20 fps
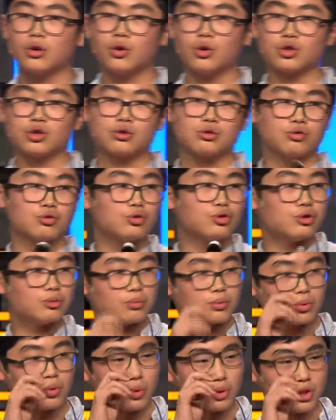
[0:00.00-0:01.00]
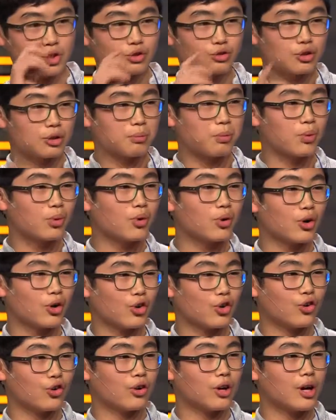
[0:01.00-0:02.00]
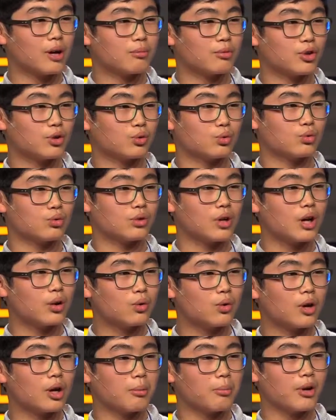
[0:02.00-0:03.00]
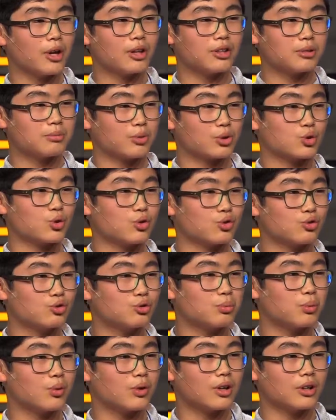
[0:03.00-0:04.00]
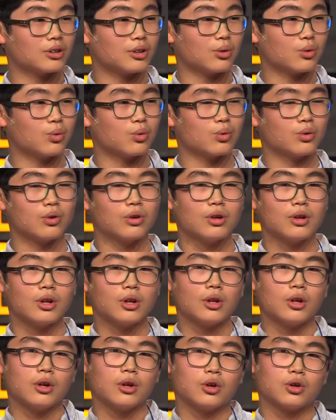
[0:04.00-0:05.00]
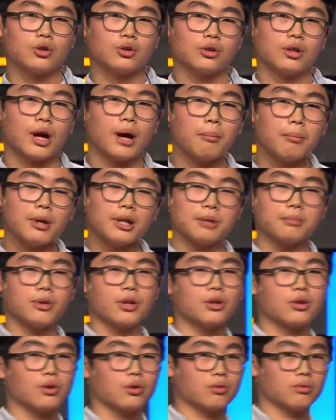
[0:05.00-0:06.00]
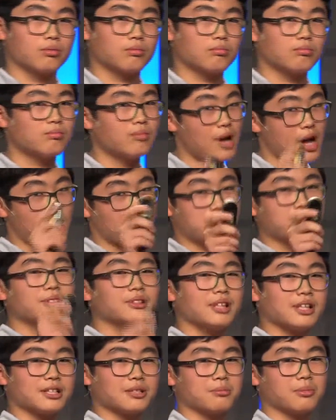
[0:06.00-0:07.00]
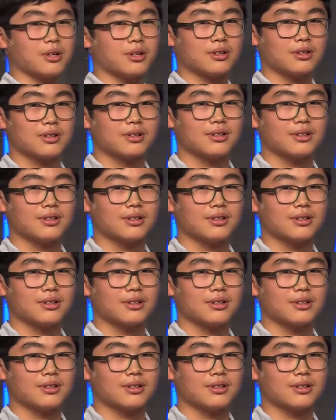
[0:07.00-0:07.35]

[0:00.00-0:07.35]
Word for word: 어, 지 유튜브로 친구들이 볼 거예요. 아무래도 학교에 가면 애들 막 저 유튜브 올라왔다고. 그 한마디만 할게요. 악플 달지 마.